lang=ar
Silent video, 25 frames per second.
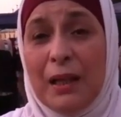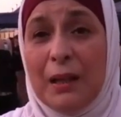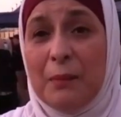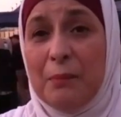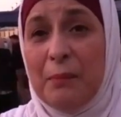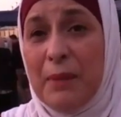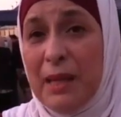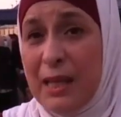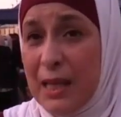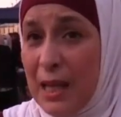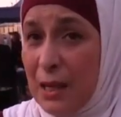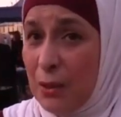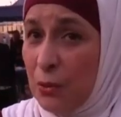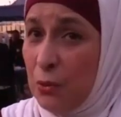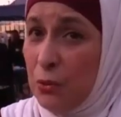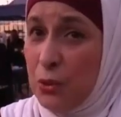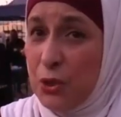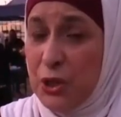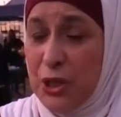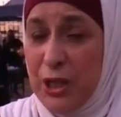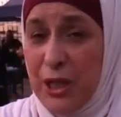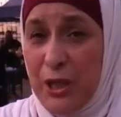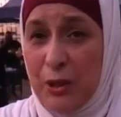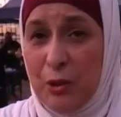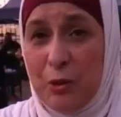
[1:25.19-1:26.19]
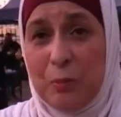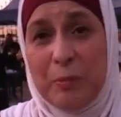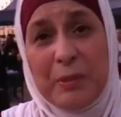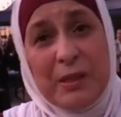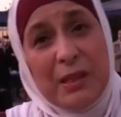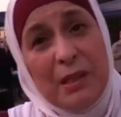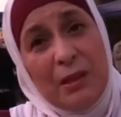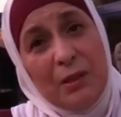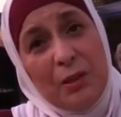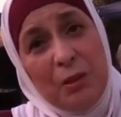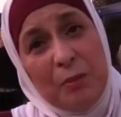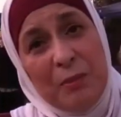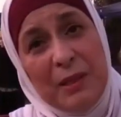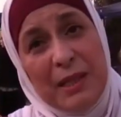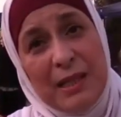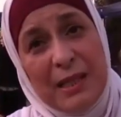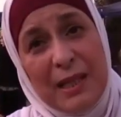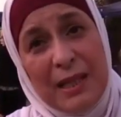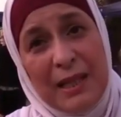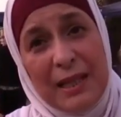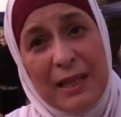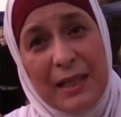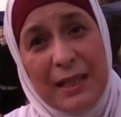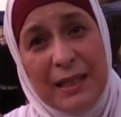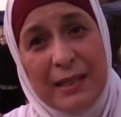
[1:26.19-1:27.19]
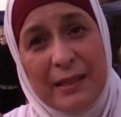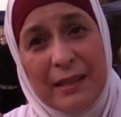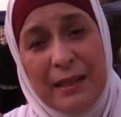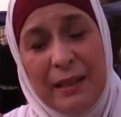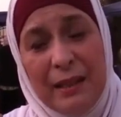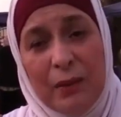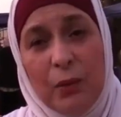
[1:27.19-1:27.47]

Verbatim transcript: ما ياكلوش الحلو باسكو عندهم لي زاناليز